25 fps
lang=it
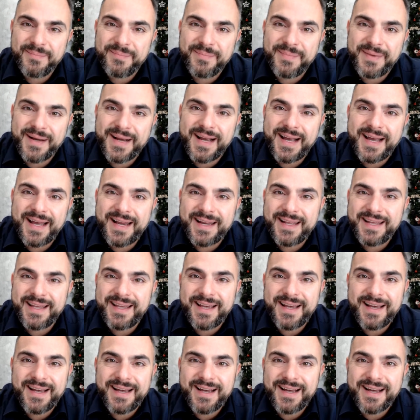magari
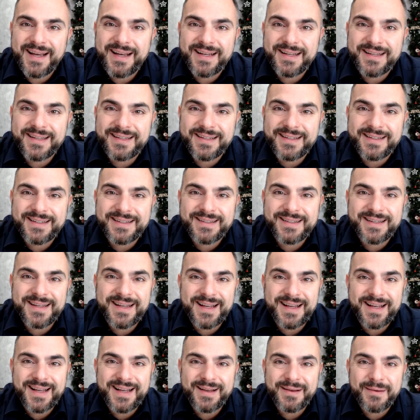a
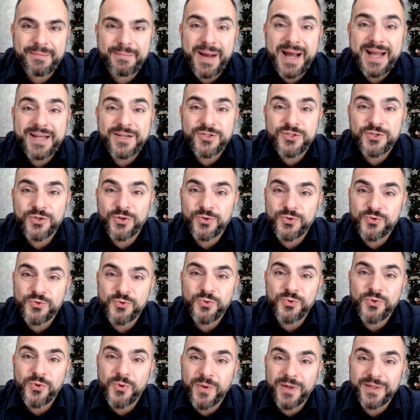maggio,
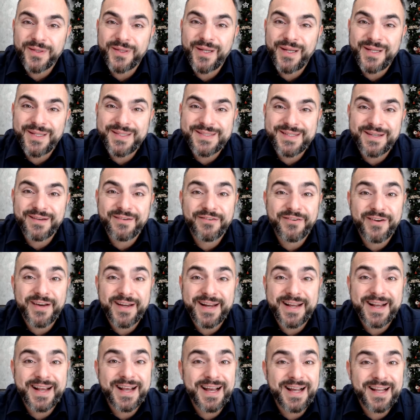giugno quando inizia a
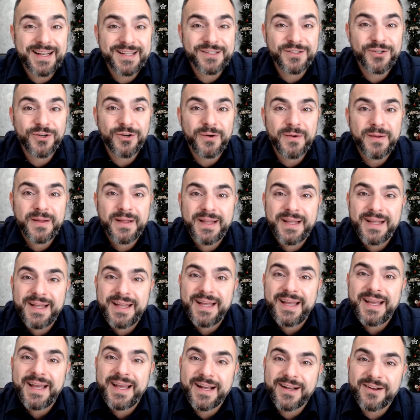fare caldo.
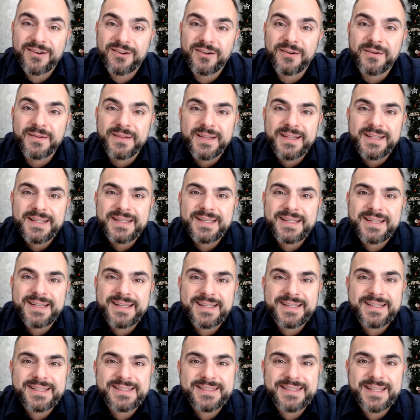Ecco,
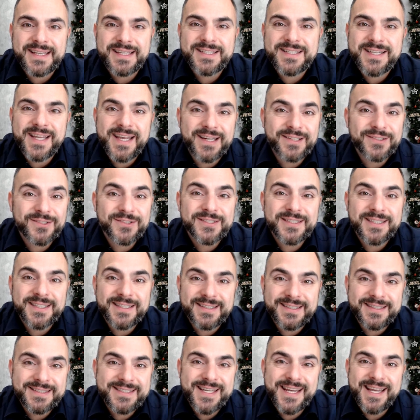eh, stai certo,
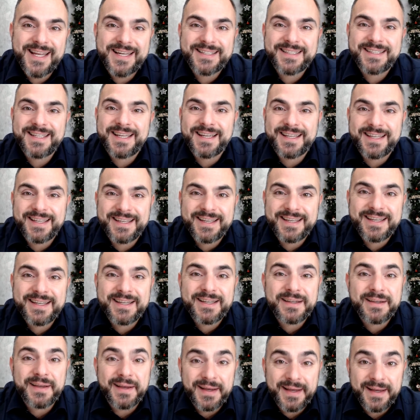stai certa
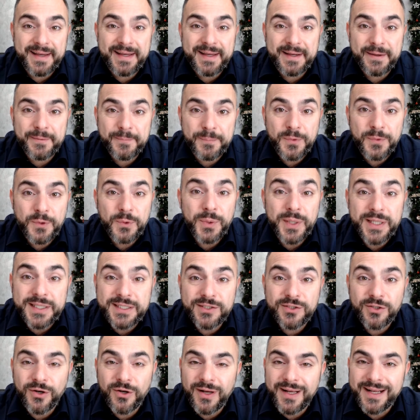che eh,
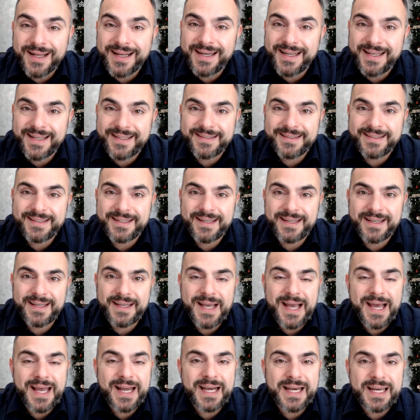questo al cliente
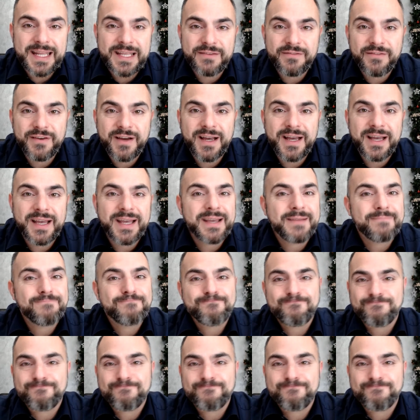arriva